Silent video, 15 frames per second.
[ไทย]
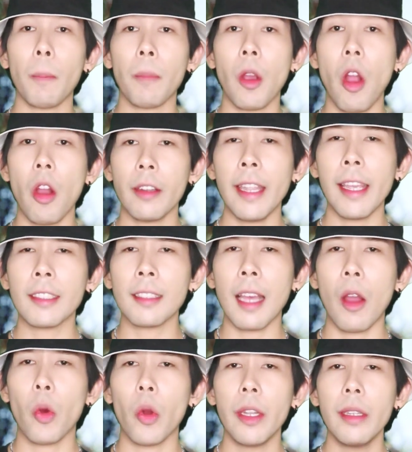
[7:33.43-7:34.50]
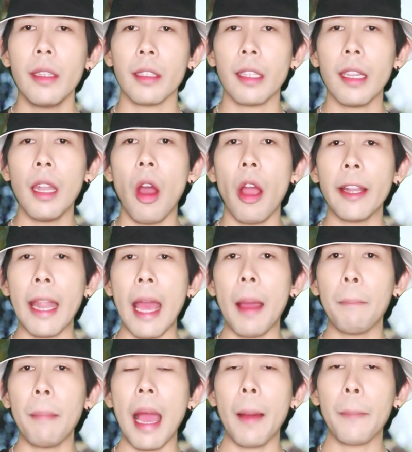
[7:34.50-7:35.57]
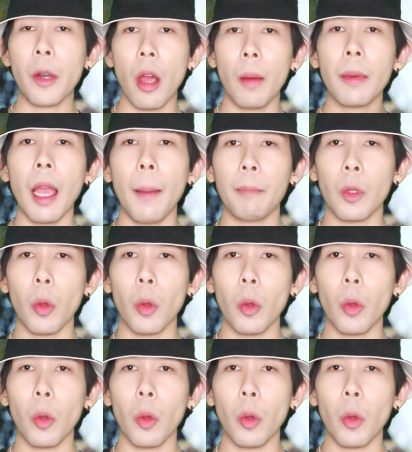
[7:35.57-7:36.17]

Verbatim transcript: ศพของเด็กสาวคนหนึ่งที่ลอยน้ำมาพร้อมกับ